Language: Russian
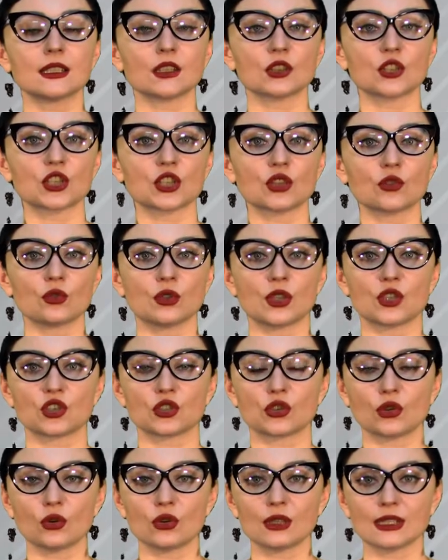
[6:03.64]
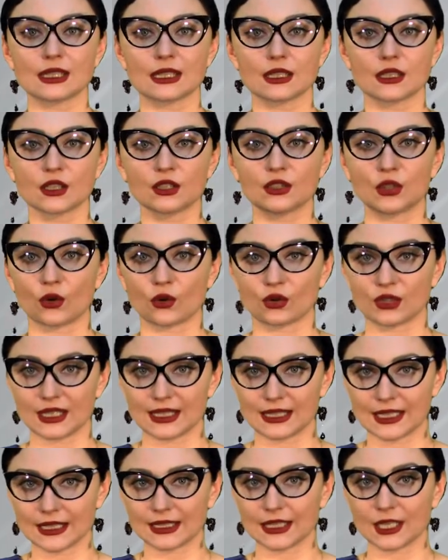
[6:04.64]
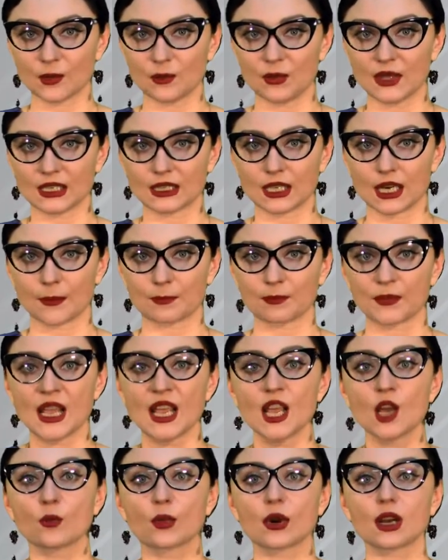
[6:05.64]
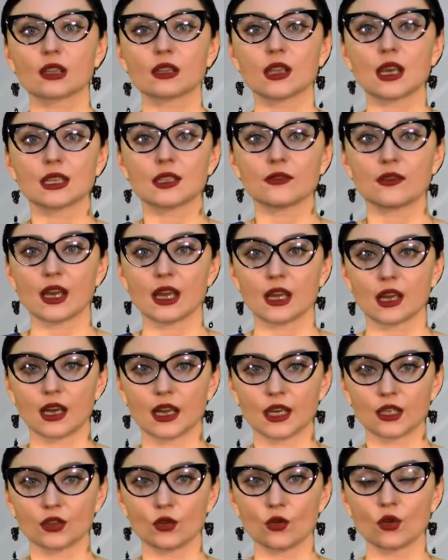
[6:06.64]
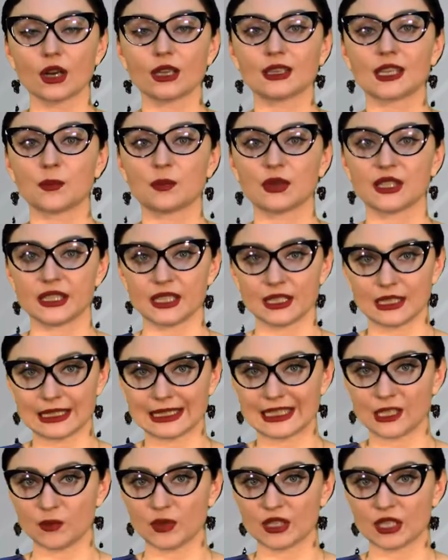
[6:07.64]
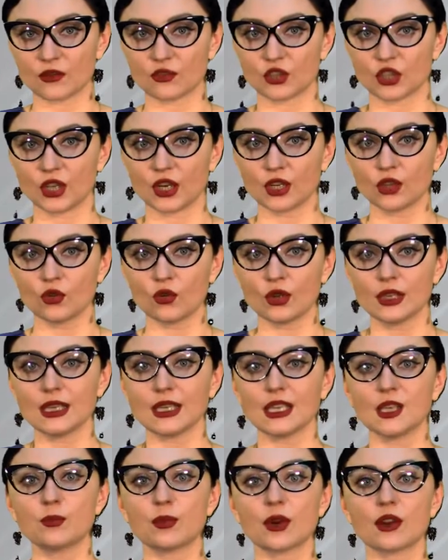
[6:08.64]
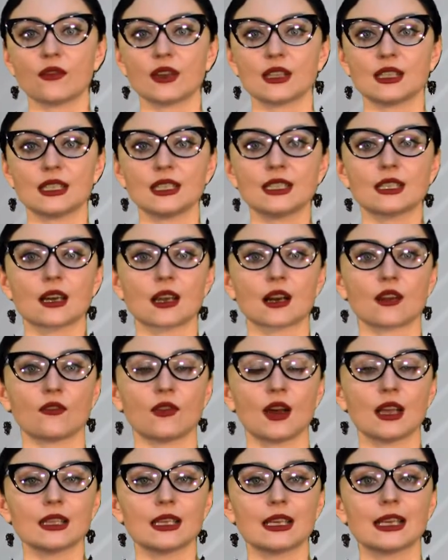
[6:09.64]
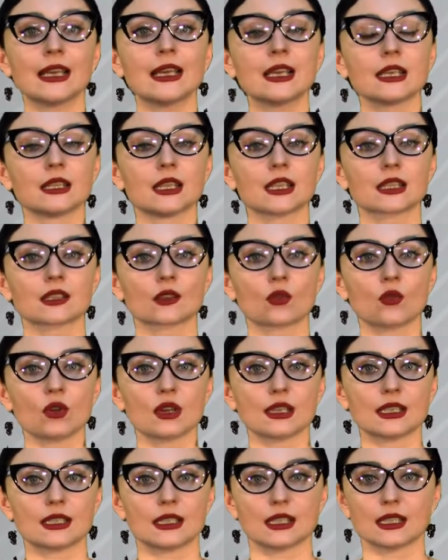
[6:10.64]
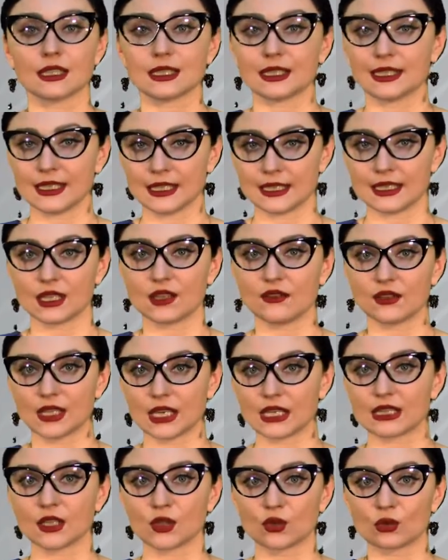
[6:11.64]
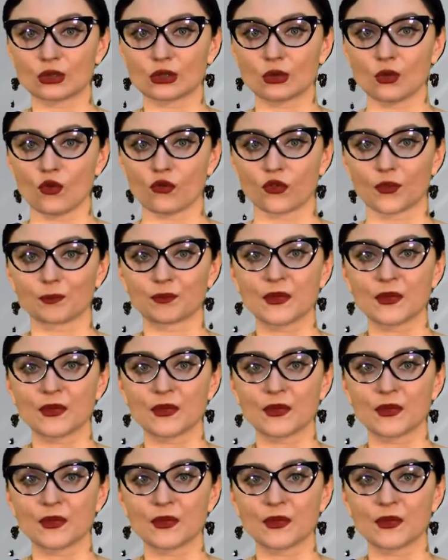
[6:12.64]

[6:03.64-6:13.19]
толщиной до 4,3 метра, прокладывая коридор до 50 метров шириной и проводить караваны на скорости 10-12 узлов.